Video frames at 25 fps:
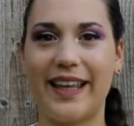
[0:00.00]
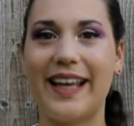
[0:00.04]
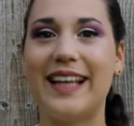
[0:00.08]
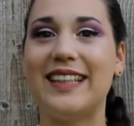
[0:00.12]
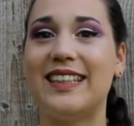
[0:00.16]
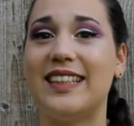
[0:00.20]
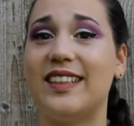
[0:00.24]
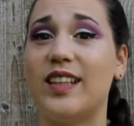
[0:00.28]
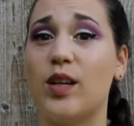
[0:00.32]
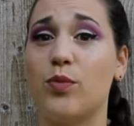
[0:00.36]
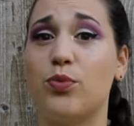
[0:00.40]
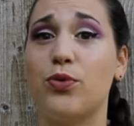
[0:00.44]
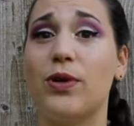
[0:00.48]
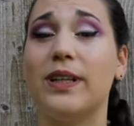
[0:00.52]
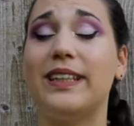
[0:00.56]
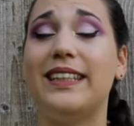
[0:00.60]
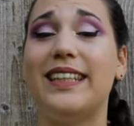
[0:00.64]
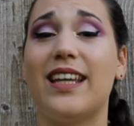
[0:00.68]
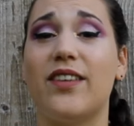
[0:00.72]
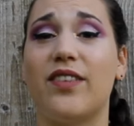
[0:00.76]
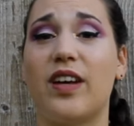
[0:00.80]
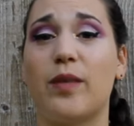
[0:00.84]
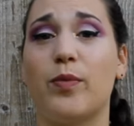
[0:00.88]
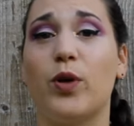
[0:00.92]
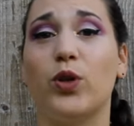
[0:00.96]
Et c'est un point
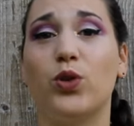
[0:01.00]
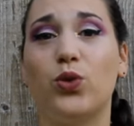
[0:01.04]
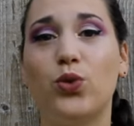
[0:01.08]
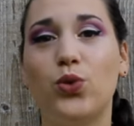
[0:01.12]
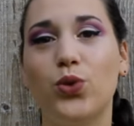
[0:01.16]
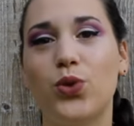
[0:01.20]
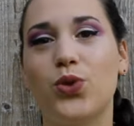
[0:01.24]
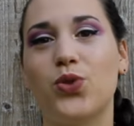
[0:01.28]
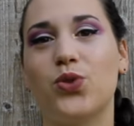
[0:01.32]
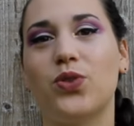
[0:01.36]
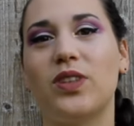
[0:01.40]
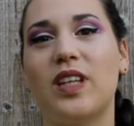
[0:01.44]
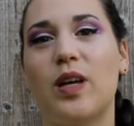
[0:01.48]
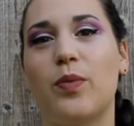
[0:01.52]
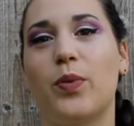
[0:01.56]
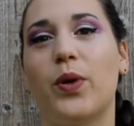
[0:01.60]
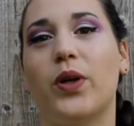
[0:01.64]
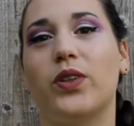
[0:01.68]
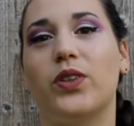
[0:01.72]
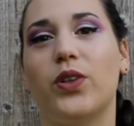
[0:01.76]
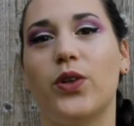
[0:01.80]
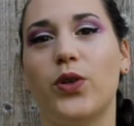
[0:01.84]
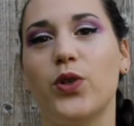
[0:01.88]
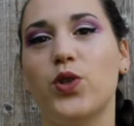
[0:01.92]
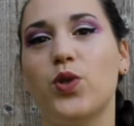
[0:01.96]
qui a vraiment toute son
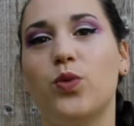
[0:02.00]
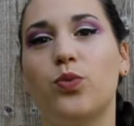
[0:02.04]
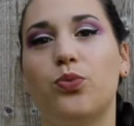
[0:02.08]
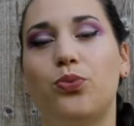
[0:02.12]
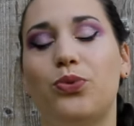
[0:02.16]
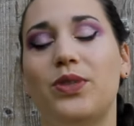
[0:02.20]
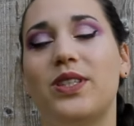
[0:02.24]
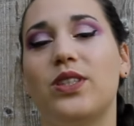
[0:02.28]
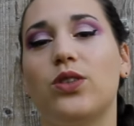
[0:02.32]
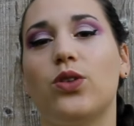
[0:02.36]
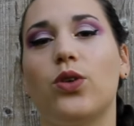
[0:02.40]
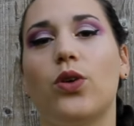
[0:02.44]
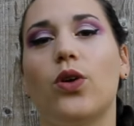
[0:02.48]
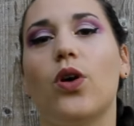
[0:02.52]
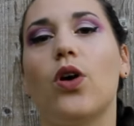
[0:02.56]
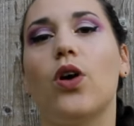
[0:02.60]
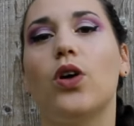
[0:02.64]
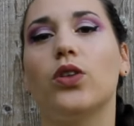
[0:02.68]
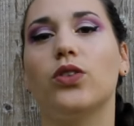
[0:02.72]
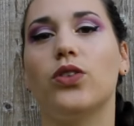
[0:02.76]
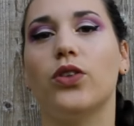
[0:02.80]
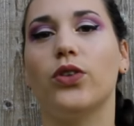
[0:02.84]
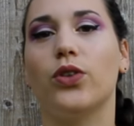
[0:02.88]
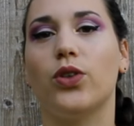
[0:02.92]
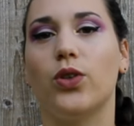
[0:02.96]
importance puisque
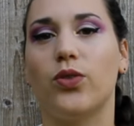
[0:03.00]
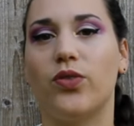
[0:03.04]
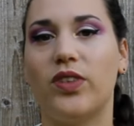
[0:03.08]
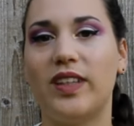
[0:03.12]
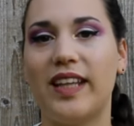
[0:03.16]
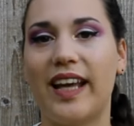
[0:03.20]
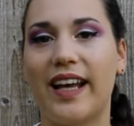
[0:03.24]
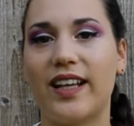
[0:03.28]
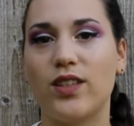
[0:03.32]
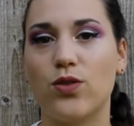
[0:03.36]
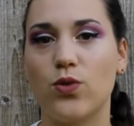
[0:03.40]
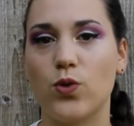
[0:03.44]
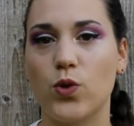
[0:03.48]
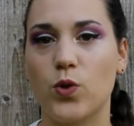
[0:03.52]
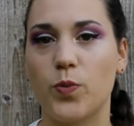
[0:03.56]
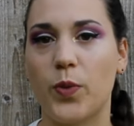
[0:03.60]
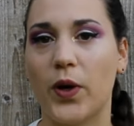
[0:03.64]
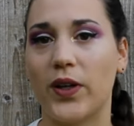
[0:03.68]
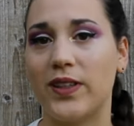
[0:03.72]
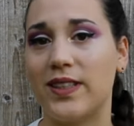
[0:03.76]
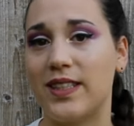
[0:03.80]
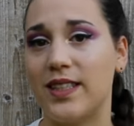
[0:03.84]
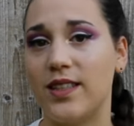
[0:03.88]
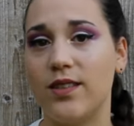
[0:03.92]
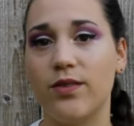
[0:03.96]
en tant que fédération
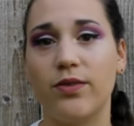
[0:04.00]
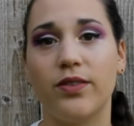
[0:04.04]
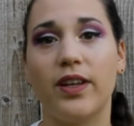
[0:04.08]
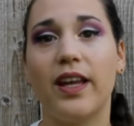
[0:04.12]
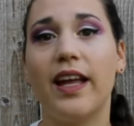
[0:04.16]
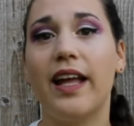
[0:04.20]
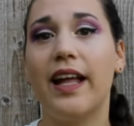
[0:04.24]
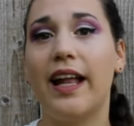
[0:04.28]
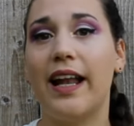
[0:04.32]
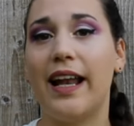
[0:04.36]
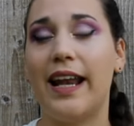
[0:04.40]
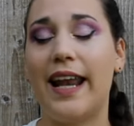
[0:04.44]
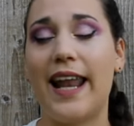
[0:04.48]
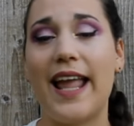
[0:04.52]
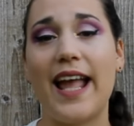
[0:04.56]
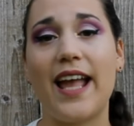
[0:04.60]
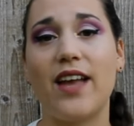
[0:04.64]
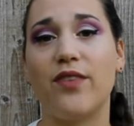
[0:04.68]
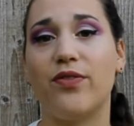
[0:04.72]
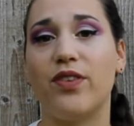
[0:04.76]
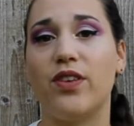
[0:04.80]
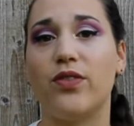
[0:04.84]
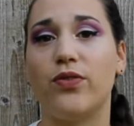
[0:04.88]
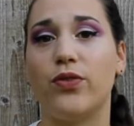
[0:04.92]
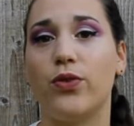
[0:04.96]
sportive,
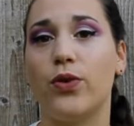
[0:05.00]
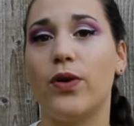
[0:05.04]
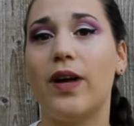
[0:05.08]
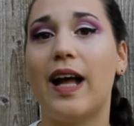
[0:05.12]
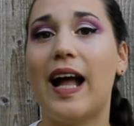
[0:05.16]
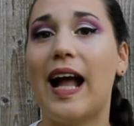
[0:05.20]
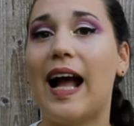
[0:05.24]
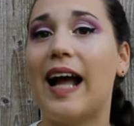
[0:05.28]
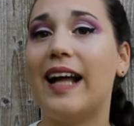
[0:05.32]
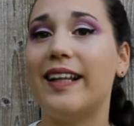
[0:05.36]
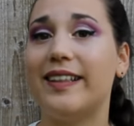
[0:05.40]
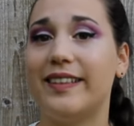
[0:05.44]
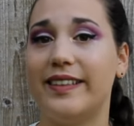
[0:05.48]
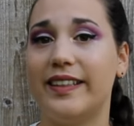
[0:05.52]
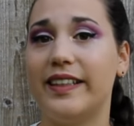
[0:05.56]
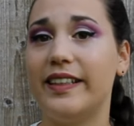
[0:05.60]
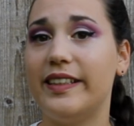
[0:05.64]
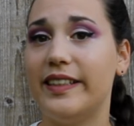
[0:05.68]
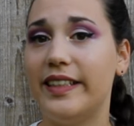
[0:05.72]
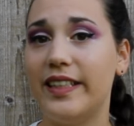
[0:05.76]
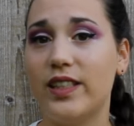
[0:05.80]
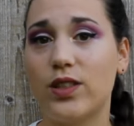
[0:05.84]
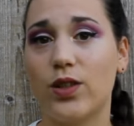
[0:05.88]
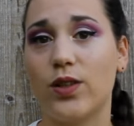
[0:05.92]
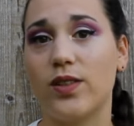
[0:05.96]
la FFE a des
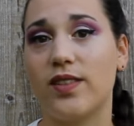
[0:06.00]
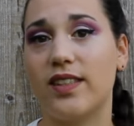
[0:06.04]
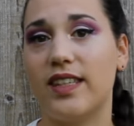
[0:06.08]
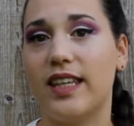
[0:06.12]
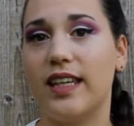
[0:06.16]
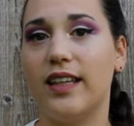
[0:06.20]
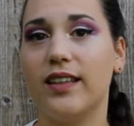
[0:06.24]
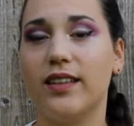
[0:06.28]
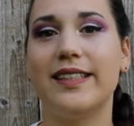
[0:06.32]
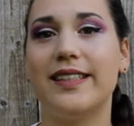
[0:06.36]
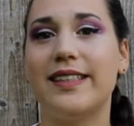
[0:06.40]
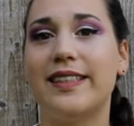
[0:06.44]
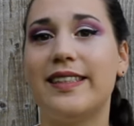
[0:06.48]
licenciés.